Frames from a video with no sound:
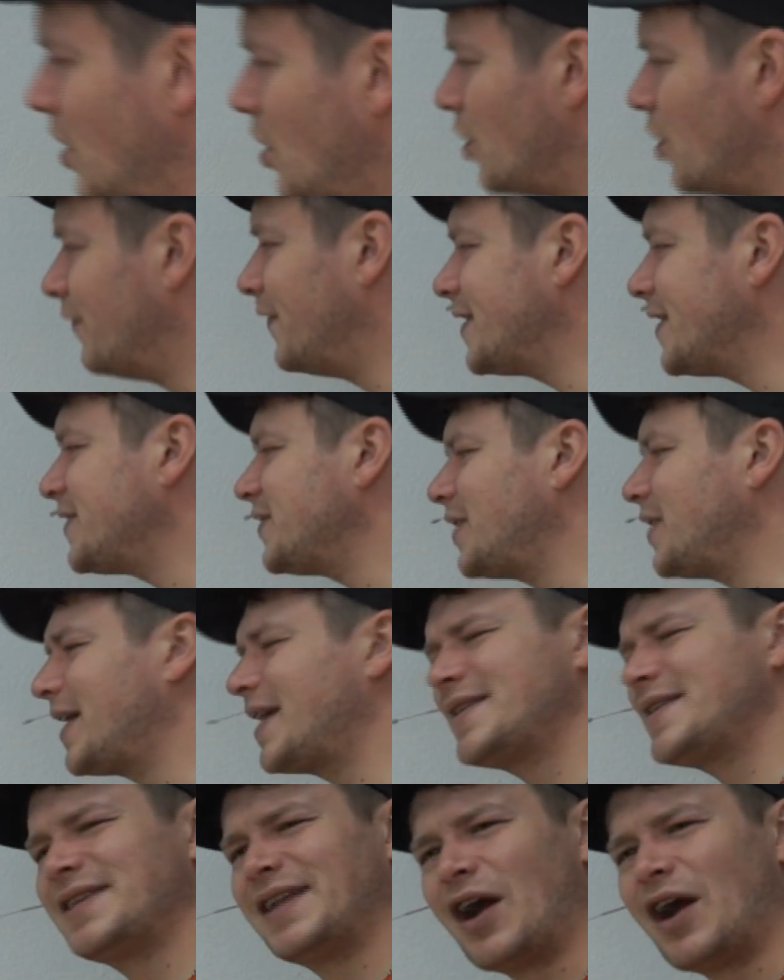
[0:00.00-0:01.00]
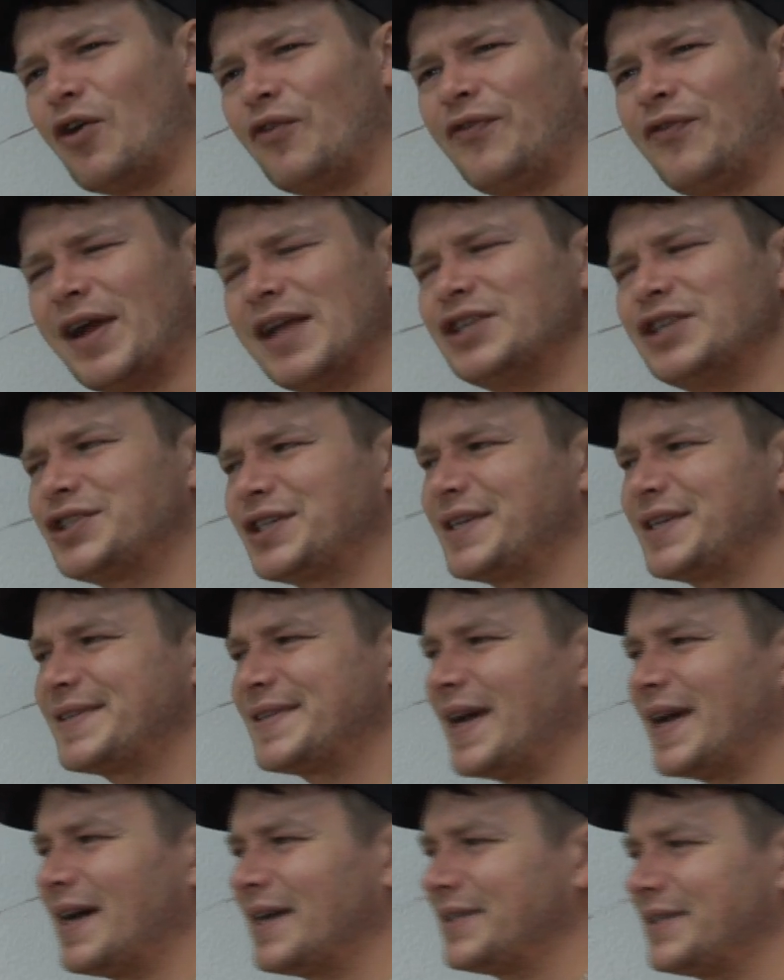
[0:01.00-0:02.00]
und was ich ja gestern auch falsch
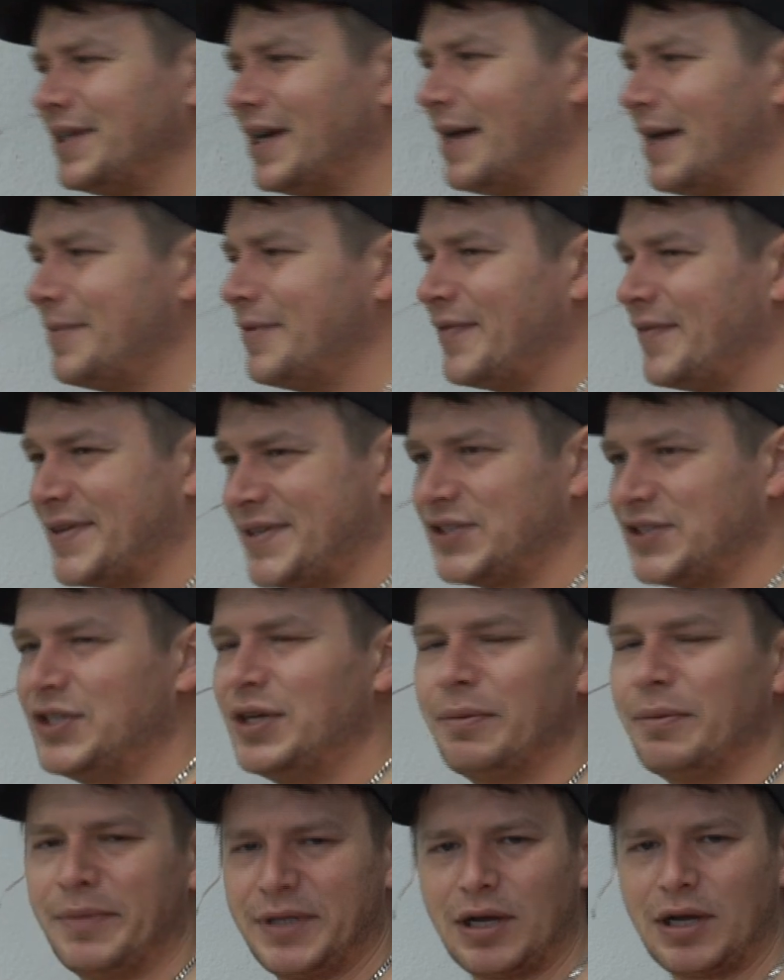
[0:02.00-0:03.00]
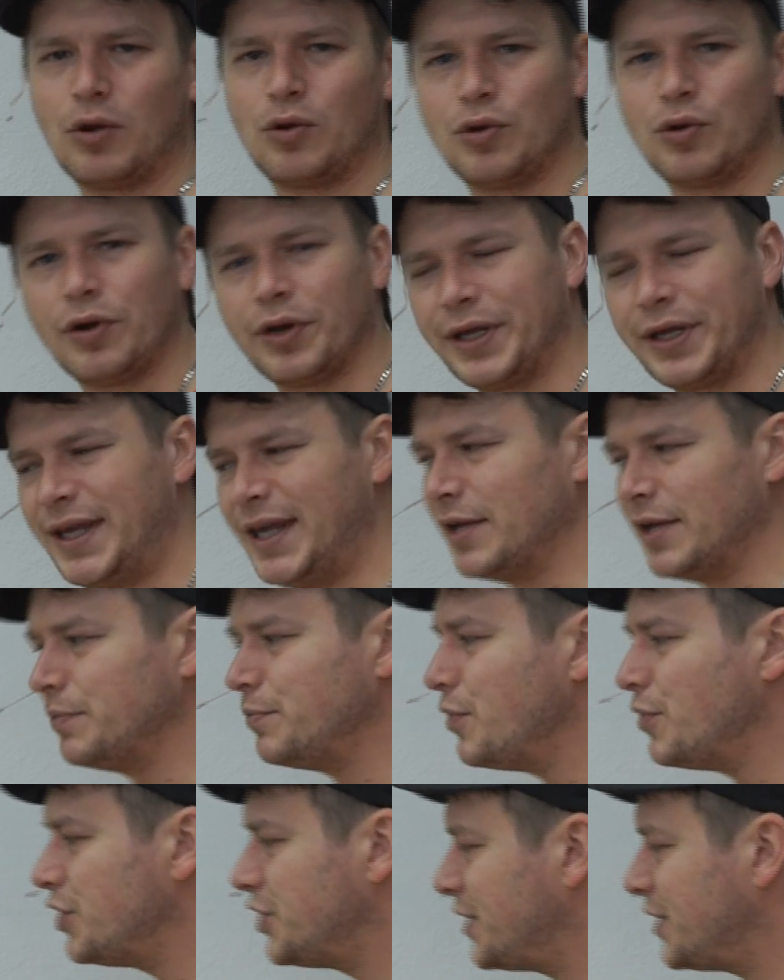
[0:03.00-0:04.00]
gesagt habe, was ich hiermit auch korrigieren
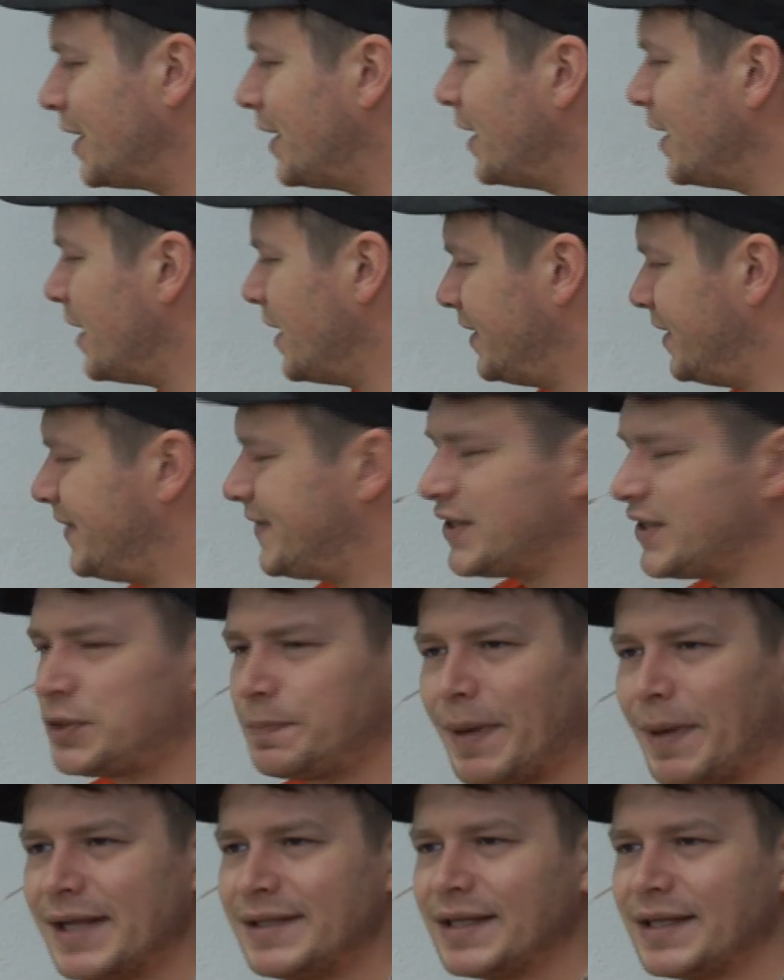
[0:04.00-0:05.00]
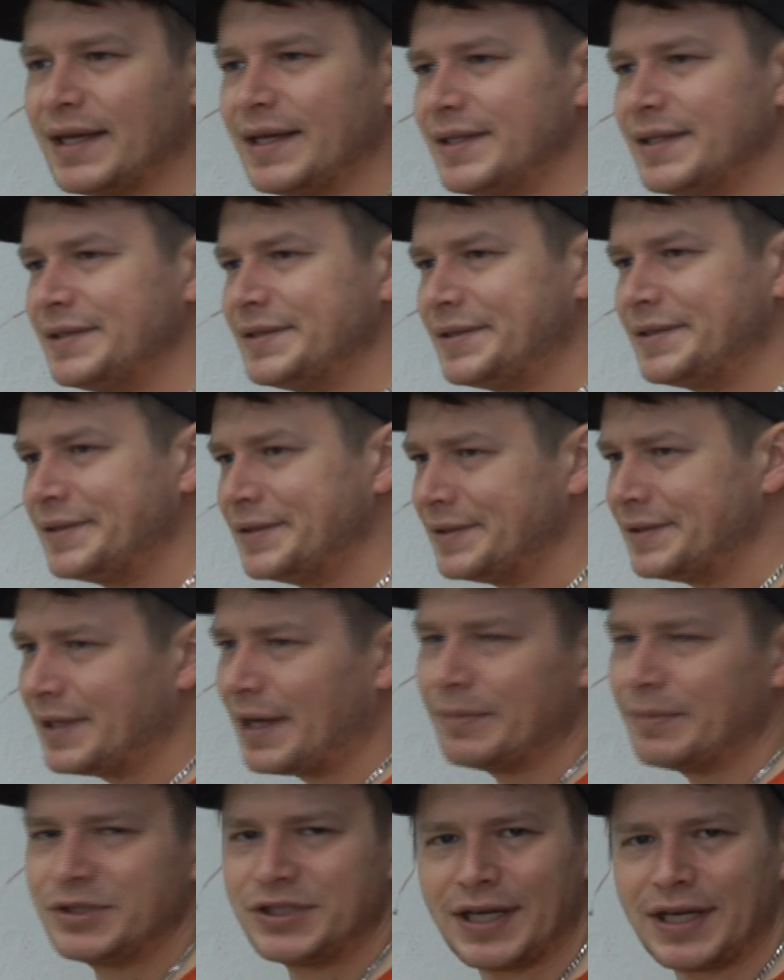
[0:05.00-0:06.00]
möchte, dieser Spalt da hinten,
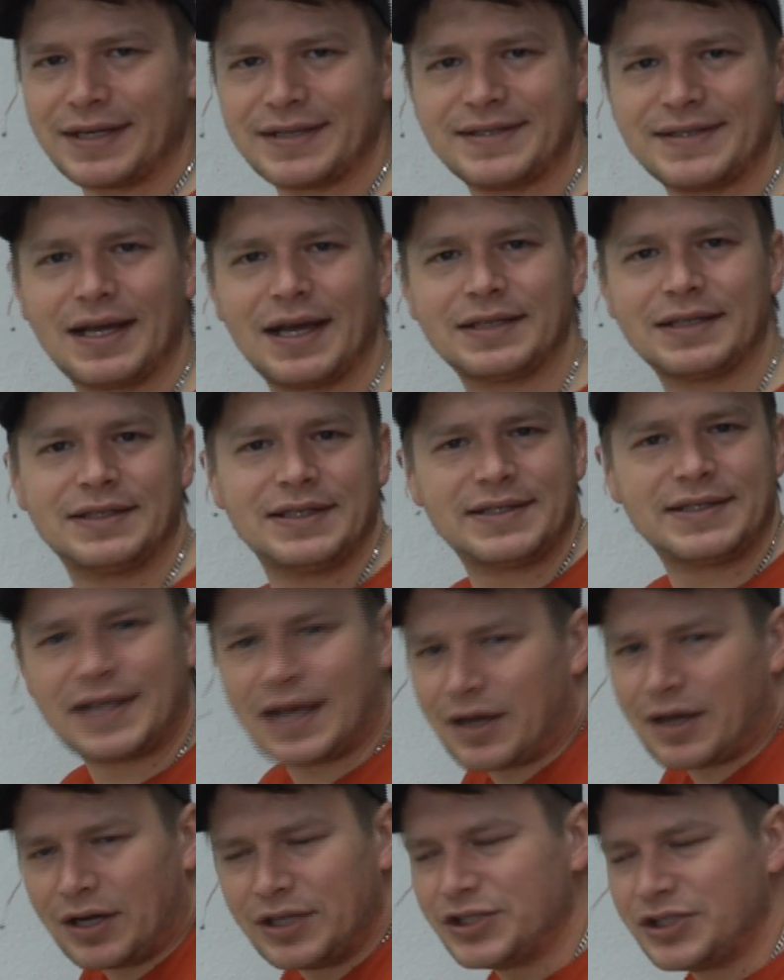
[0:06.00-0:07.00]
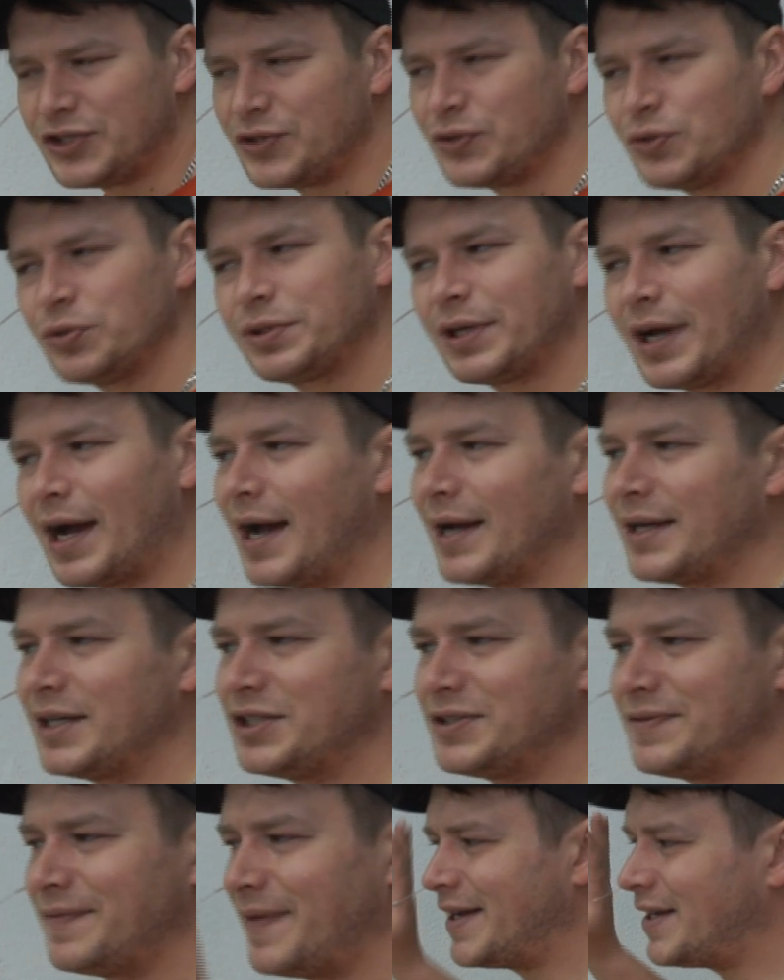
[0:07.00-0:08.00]
habe ich ja gesagt, ist ja gar nicht so
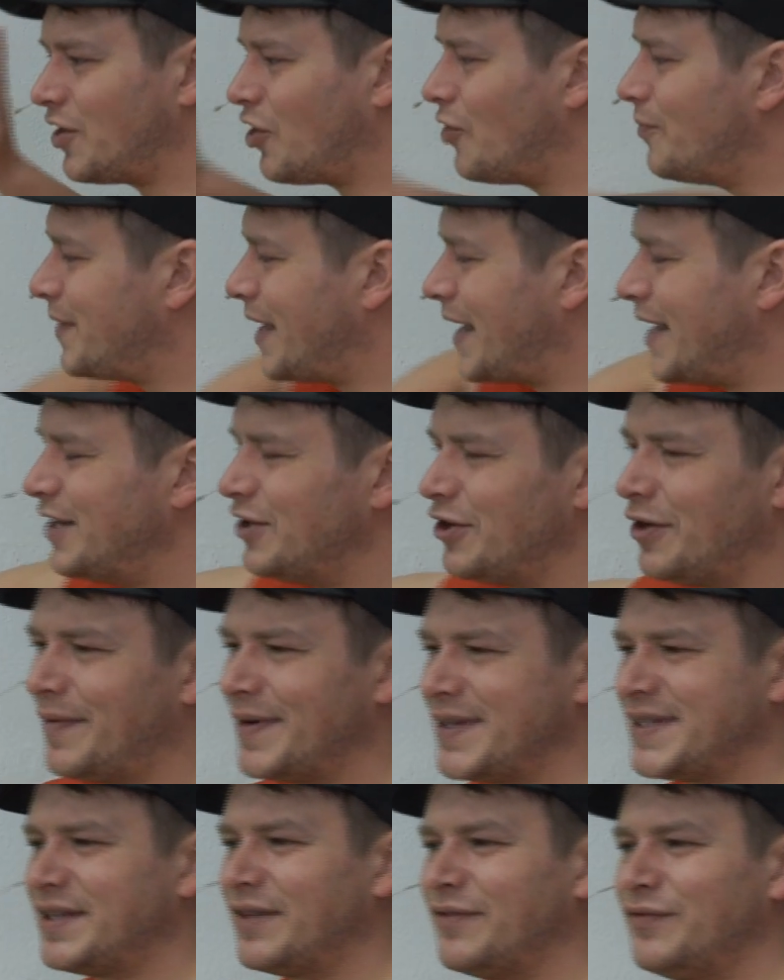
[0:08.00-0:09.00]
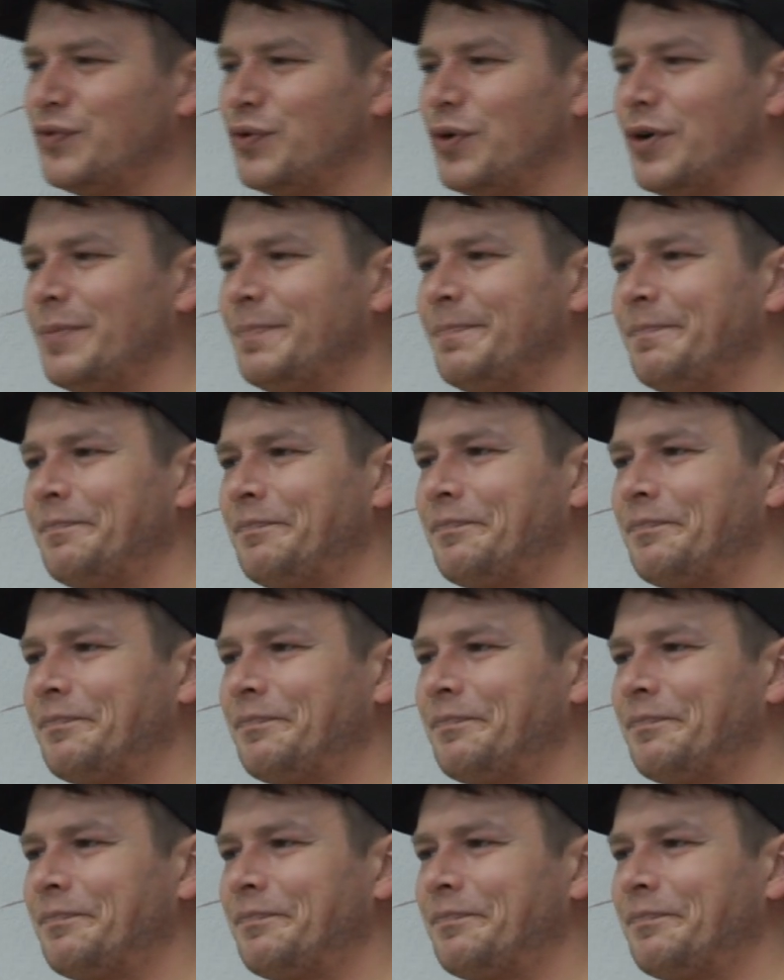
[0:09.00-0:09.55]
tragisch, da kommt ja eh noch was davor.